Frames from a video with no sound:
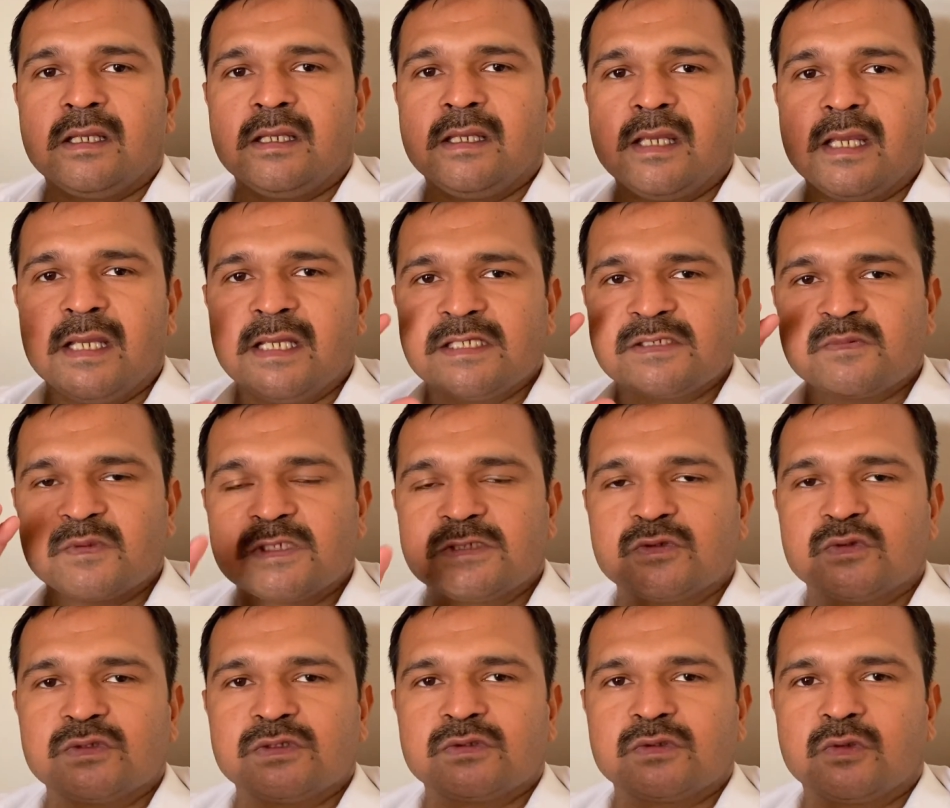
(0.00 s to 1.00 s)
ये इसमें
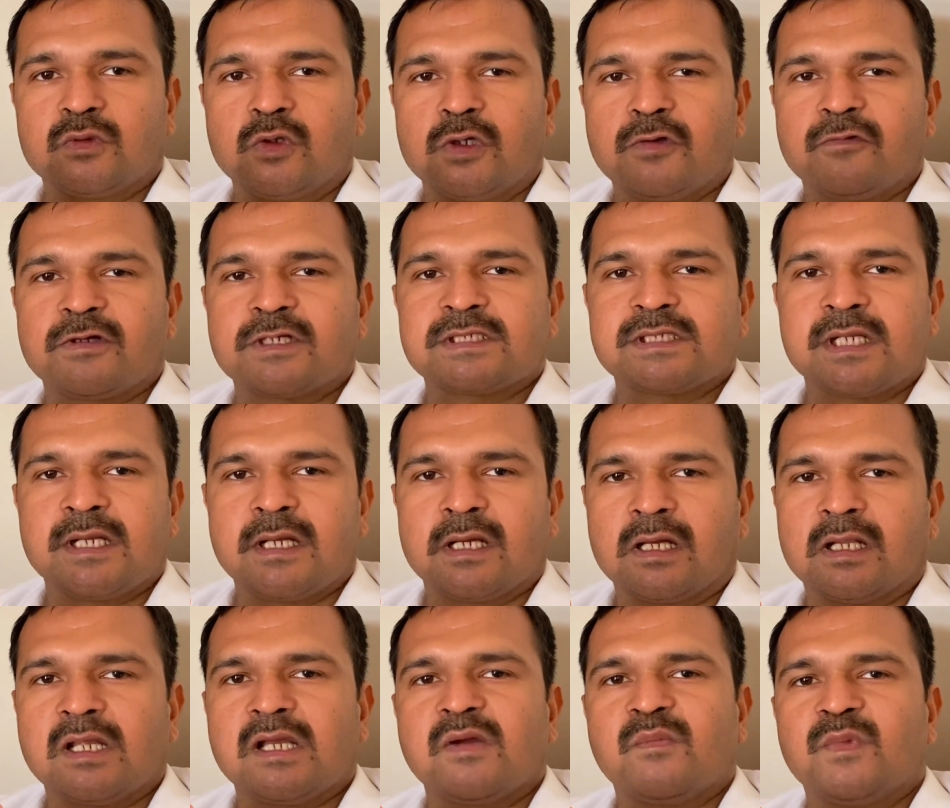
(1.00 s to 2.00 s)
जो नोटिफिकेशन
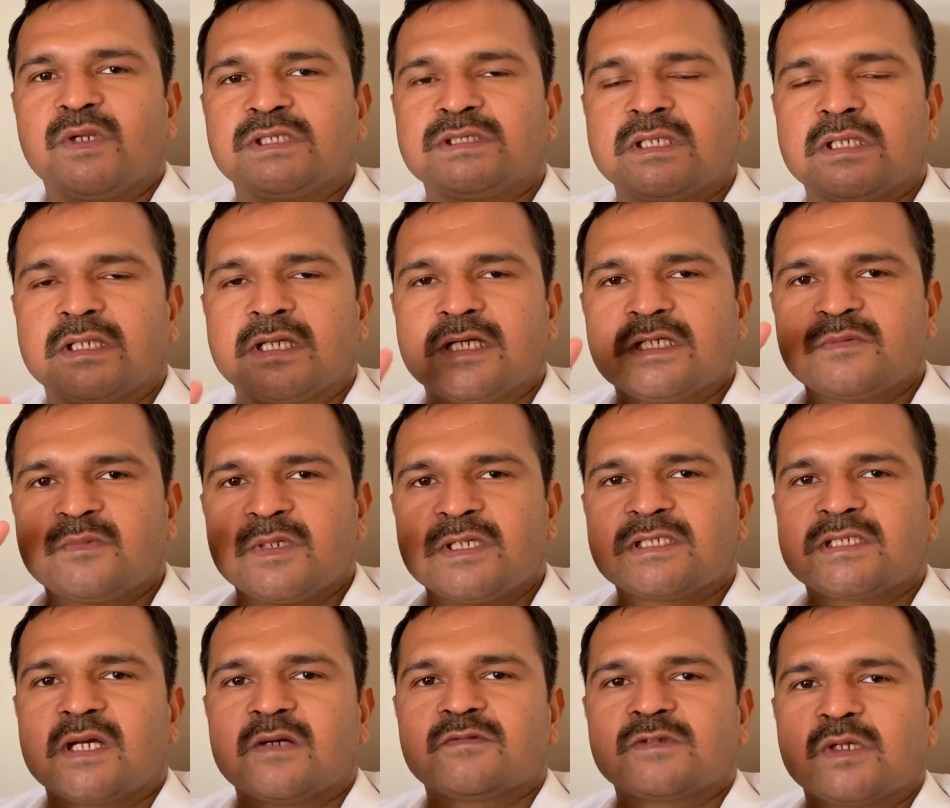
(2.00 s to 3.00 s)
निकाला है मिनिस्टर का इसमें ये
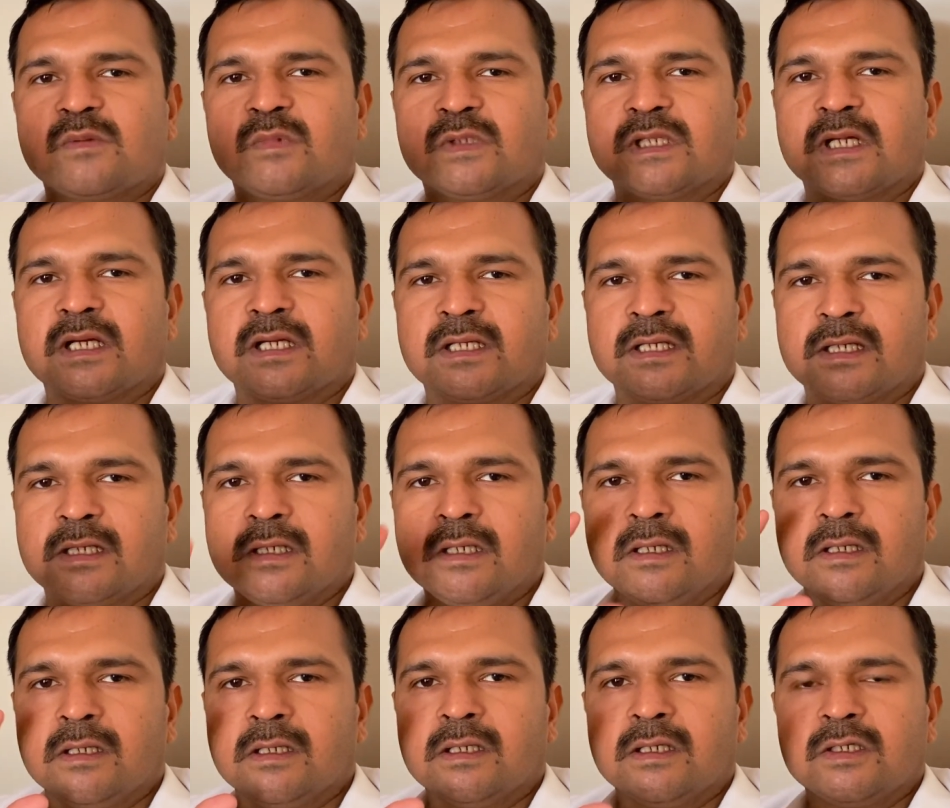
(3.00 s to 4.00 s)
साफ साफ बताया गया है
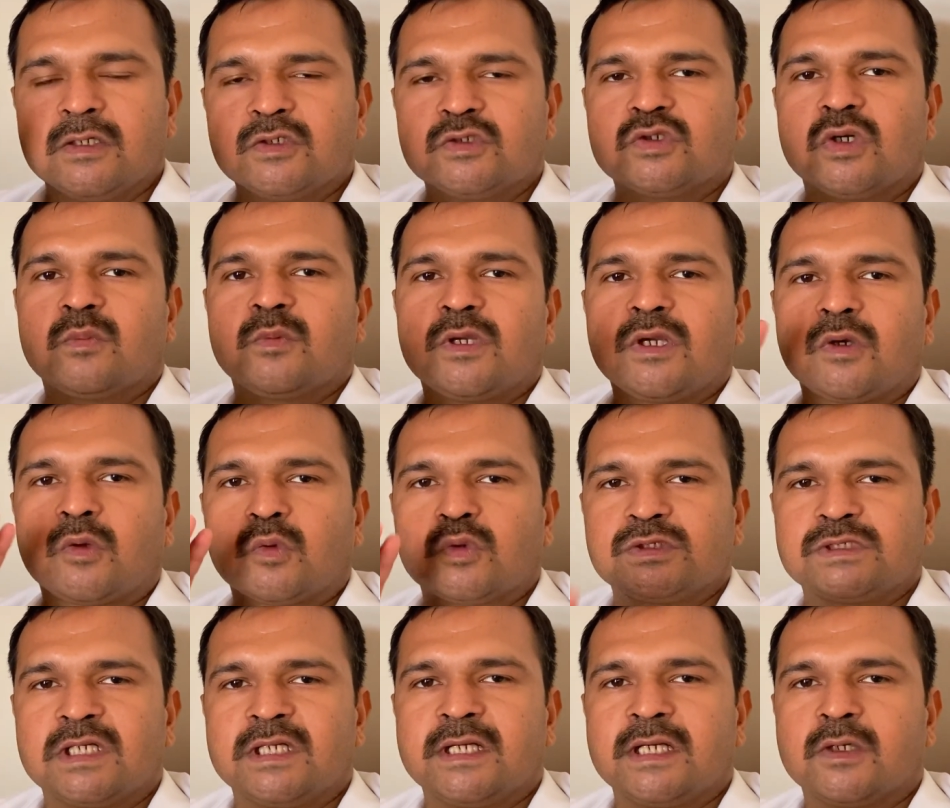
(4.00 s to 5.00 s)
कि जो आपकी
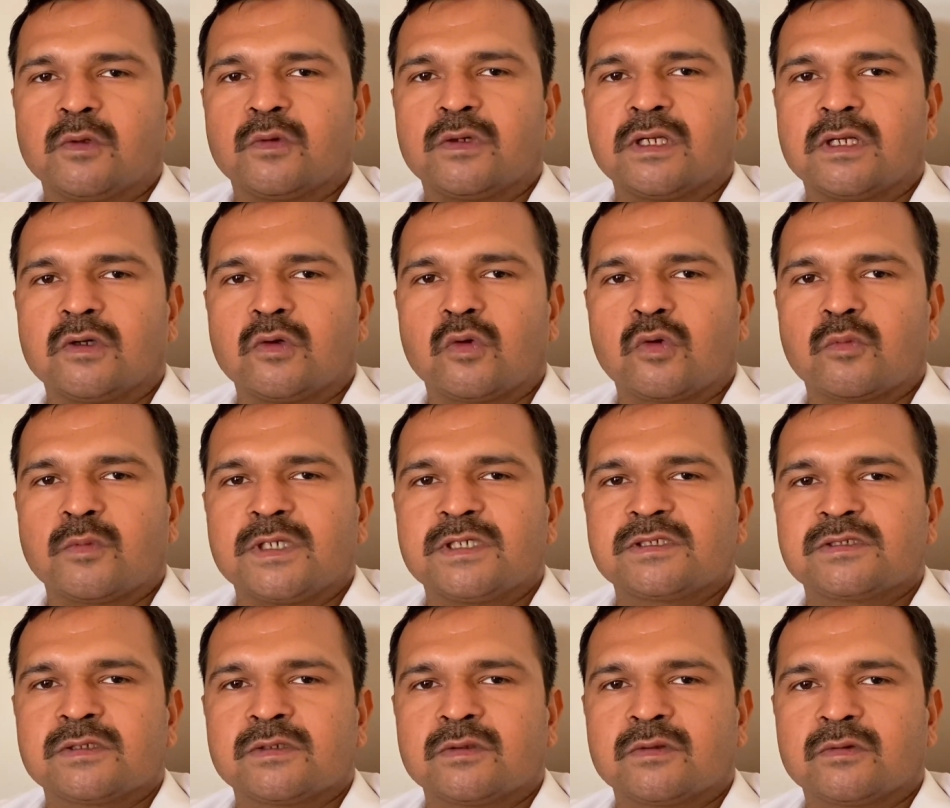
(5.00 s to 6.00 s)
क्रूशियल डेट होगी ना
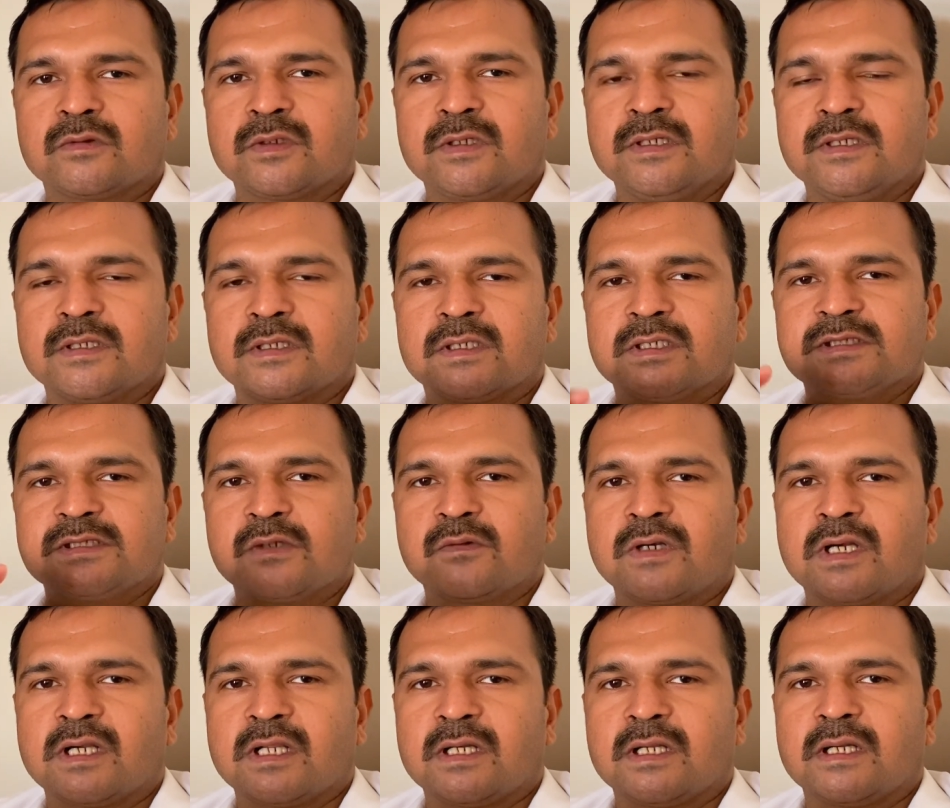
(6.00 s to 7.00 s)
डॉक्यूमेंट्स की रिजर्व
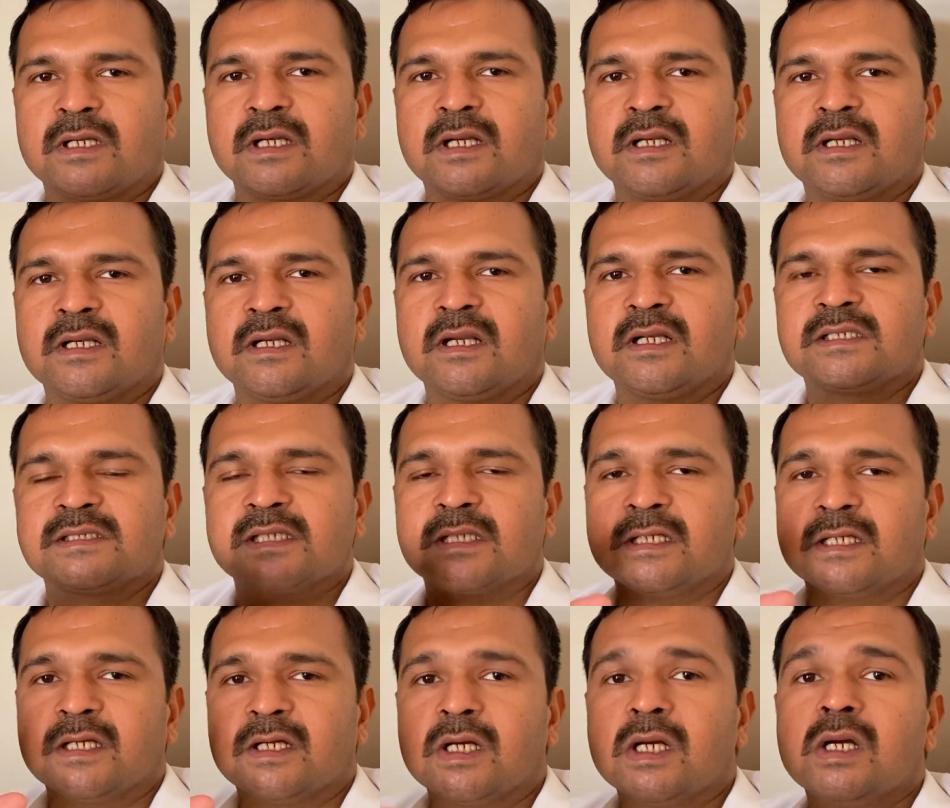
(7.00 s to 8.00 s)
कैटेगरी कैंडिडेट्स के
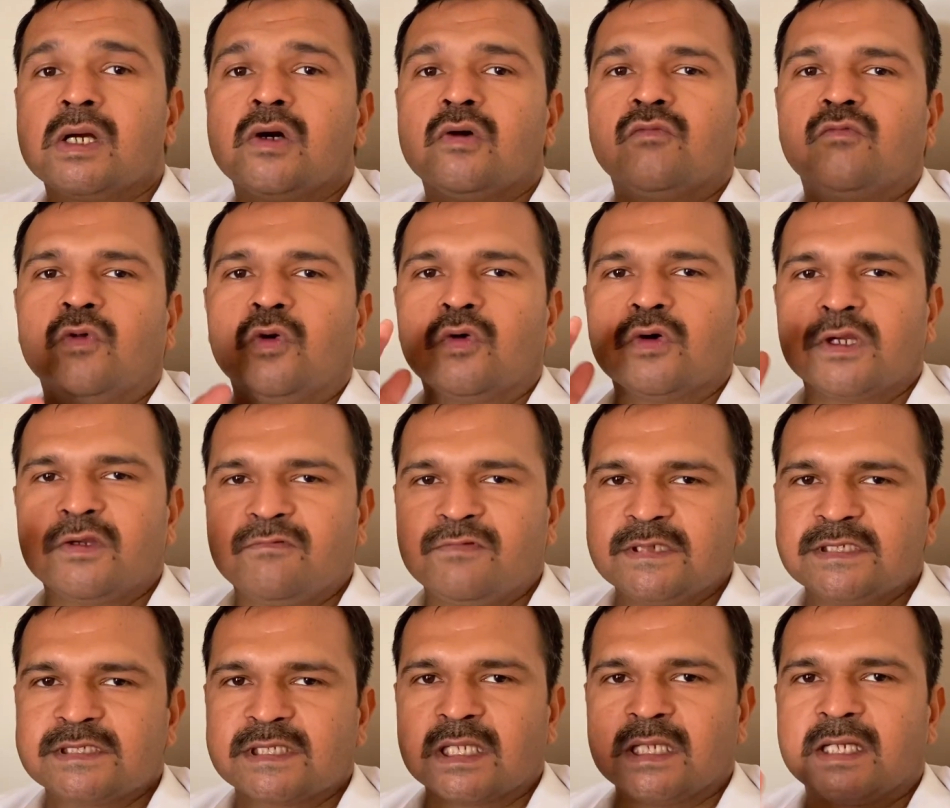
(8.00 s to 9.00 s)
लिए वो होगी
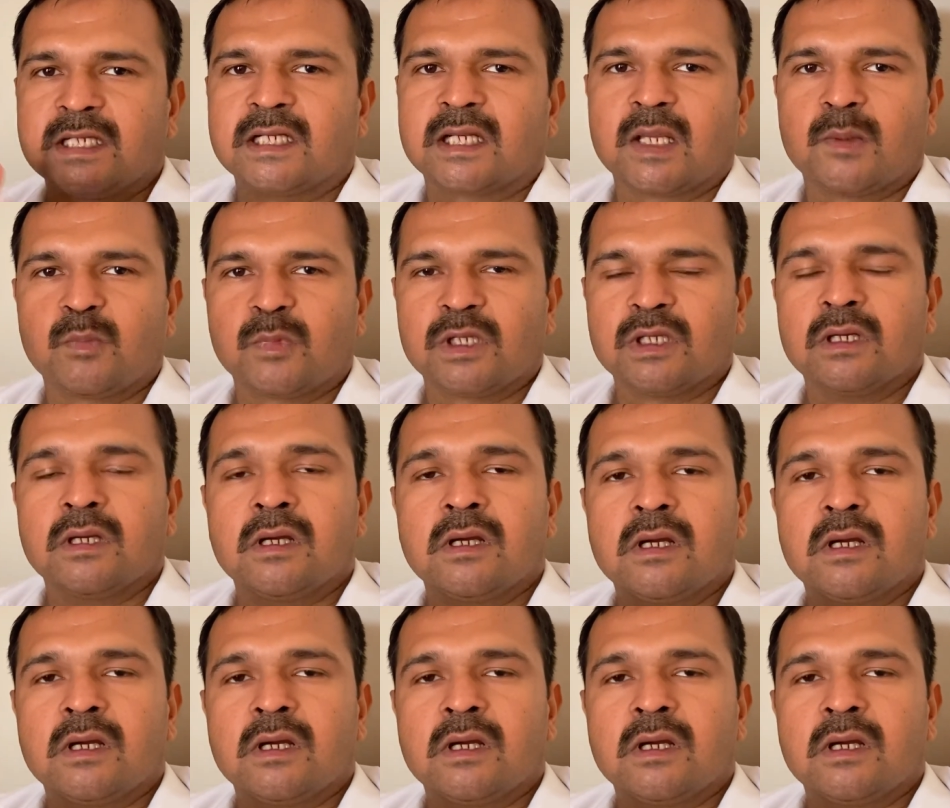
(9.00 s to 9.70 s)
फिजिकल के टाइम की